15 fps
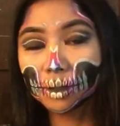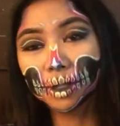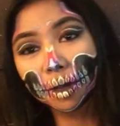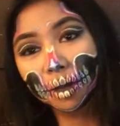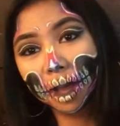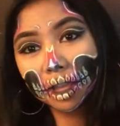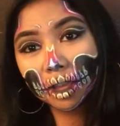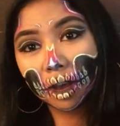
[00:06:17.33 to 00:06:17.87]

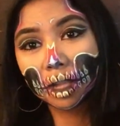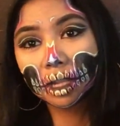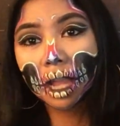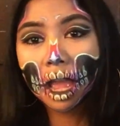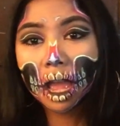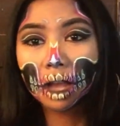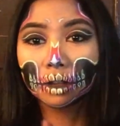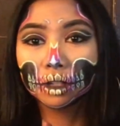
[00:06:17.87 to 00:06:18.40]
So, ayun.
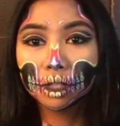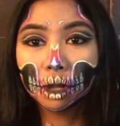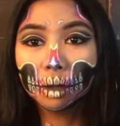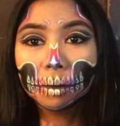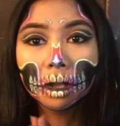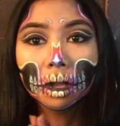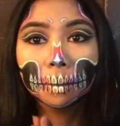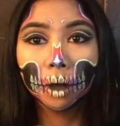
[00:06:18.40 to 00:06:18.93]
Gusto
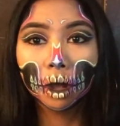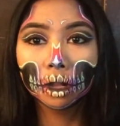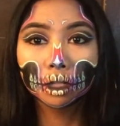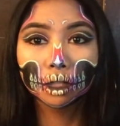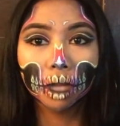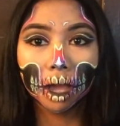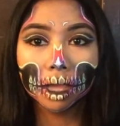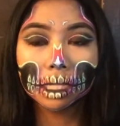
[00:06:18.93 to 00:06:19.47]
ko
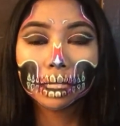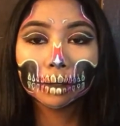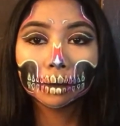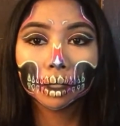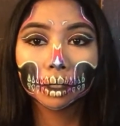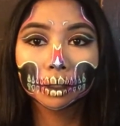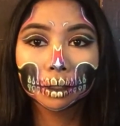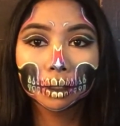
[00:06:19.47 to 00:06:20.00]
mag-apologize
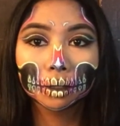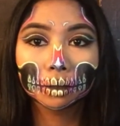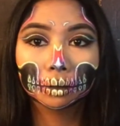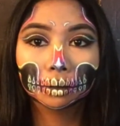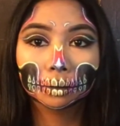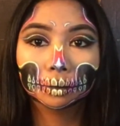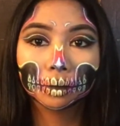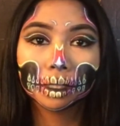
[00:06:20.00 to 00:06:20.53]
kung ganun
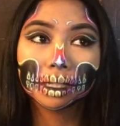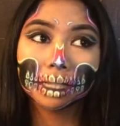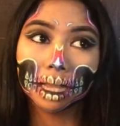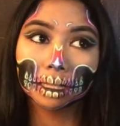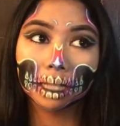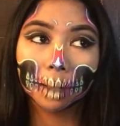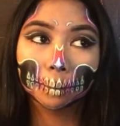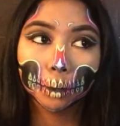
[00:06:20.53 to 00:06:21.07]
yung
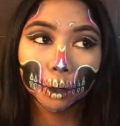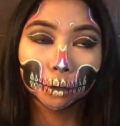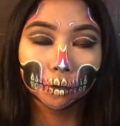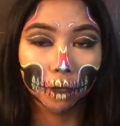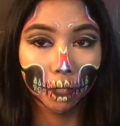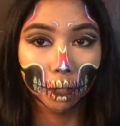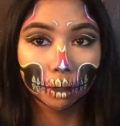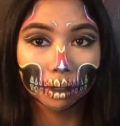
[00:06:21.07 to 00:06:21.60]
setup ng
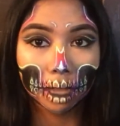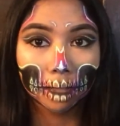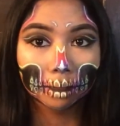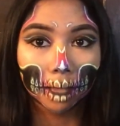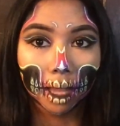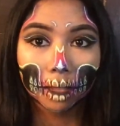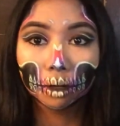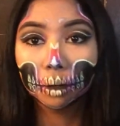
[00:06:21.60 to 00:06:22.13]
video
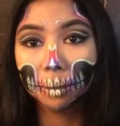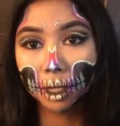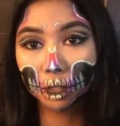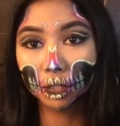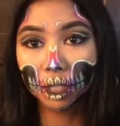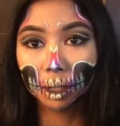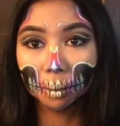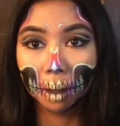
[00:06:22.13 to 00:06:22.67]
natin. Kung
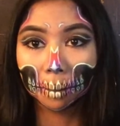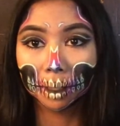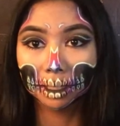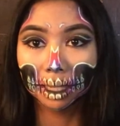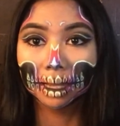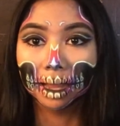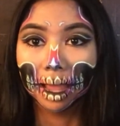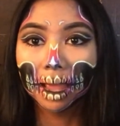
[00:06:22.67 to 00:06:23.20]
medyo
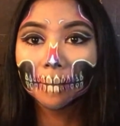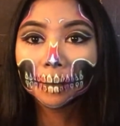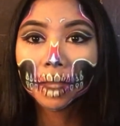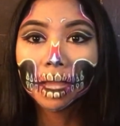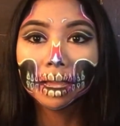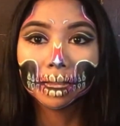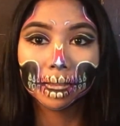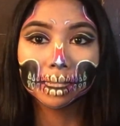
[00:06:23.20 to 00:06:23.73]
nagmamadali.
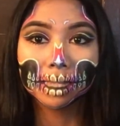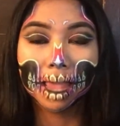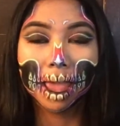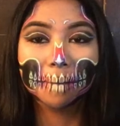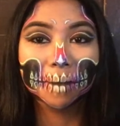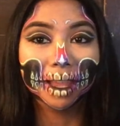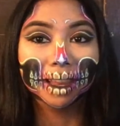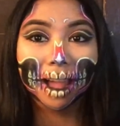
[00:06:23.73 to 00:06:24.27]

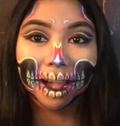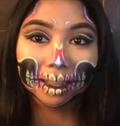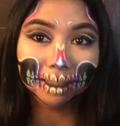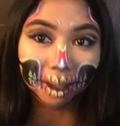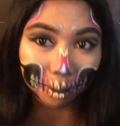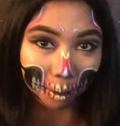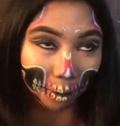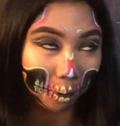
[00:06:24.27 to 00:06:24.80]
Kasi may
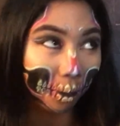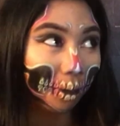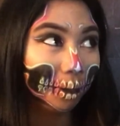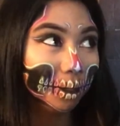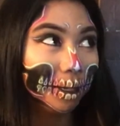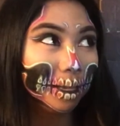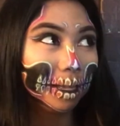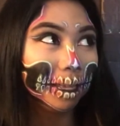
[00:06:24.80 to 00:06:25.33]
lakad
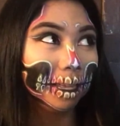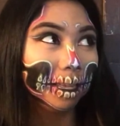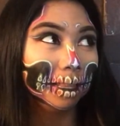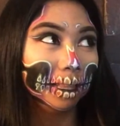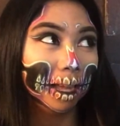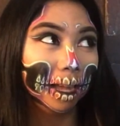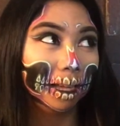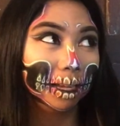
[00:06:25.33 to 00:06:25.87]
ako
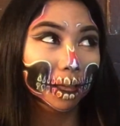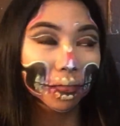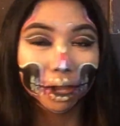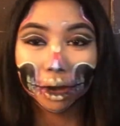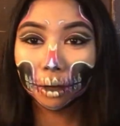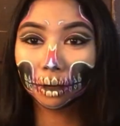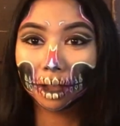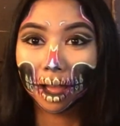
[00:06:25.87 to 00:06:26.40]
ng
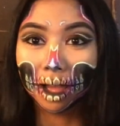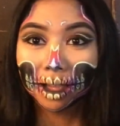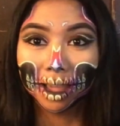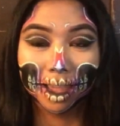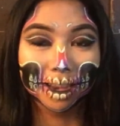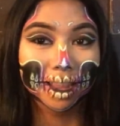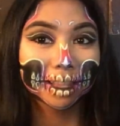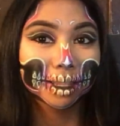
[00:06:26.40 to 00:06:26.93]
3 o'clock
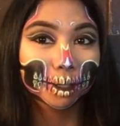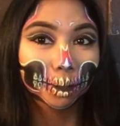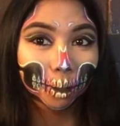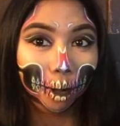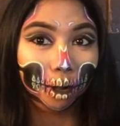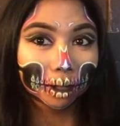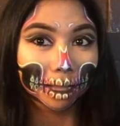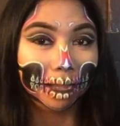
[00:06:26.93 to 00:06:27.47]
and it's
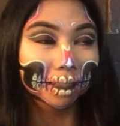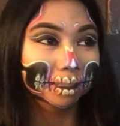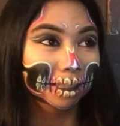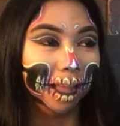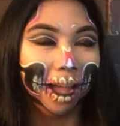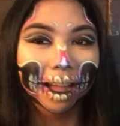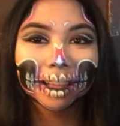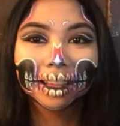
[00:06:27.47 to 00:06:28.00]
2 o'clock
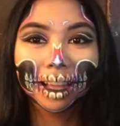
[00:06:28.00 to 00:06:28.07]
na.